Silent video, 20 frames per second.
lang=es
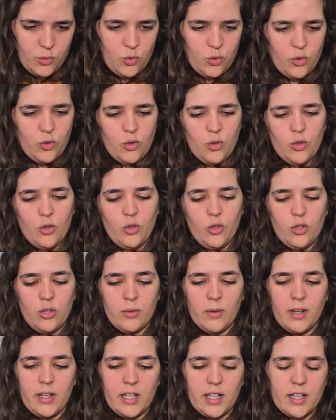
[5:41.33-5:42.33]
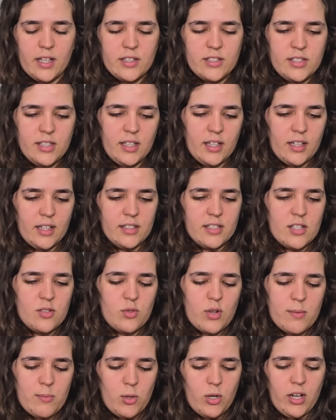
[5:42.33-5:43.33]
Uy, va a ir a decirles, es
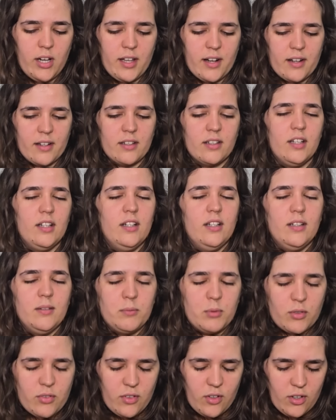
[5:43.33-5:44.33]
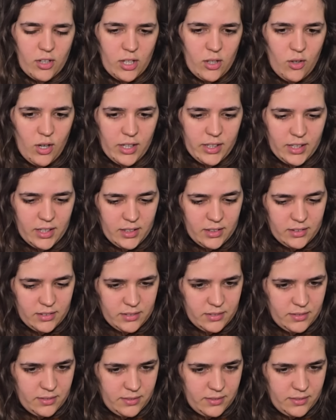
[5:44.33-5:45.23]
una mujer. Por favor, que lo haga.